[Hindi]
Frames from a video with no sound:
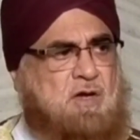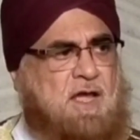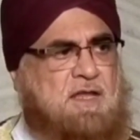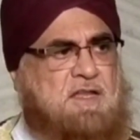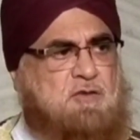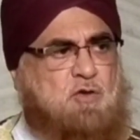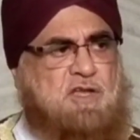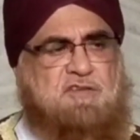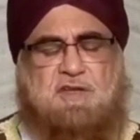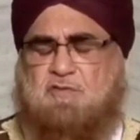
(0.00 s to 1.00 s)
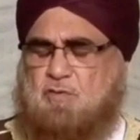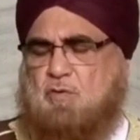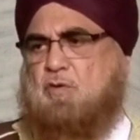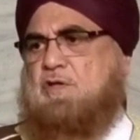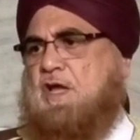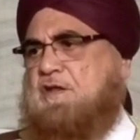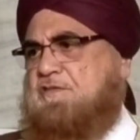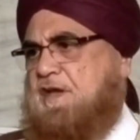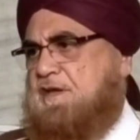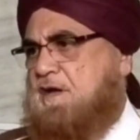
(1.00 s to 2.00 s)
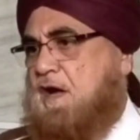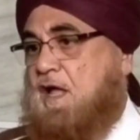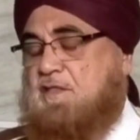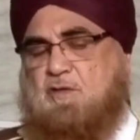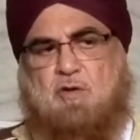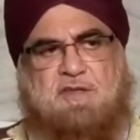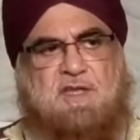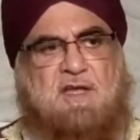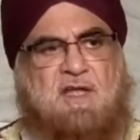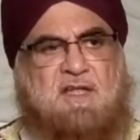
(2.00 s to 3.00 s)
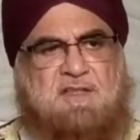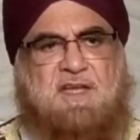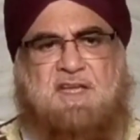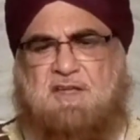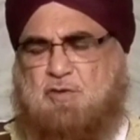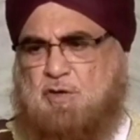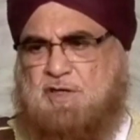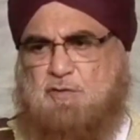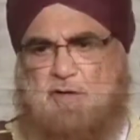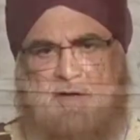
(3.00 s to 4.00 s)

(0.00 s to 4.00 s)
ऑनलाइन एजुकेशन शुरू हो जानी चाहिए ख़ास तौर से देखिए छोटे